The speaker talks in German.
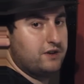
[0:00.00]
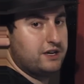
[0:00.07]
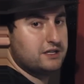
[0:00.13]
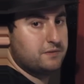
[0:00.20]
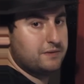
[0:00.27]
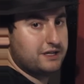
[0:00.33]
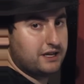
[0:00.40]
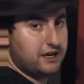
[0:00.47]
wie
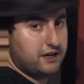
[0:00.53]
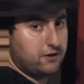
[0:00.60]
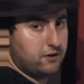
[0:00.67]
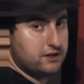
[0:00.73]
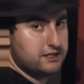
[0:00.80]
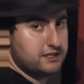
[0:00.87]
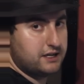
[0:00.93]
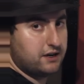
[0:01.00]
es Mitte der
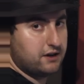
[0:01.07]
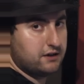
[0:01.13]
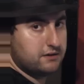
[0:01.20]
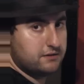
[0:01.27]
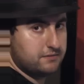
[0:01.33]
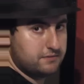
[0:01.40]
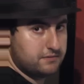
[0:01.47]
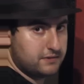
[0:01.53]
90er
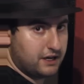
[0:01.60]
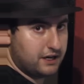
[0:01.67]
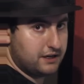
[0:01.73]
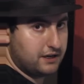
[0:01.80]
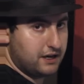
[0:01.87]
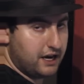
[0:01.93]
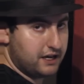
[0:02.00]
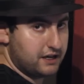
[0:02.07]

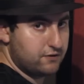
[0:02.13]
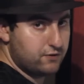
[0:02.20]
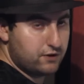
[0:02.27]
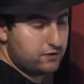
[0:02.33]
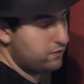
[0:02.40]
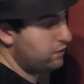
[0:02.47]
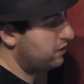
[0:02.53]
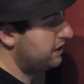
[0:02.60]
dann
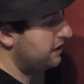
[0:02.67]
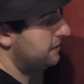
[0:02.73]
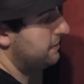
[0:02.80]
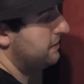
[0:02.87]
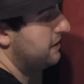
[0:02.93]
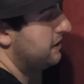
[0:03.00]
eingeführt wurde,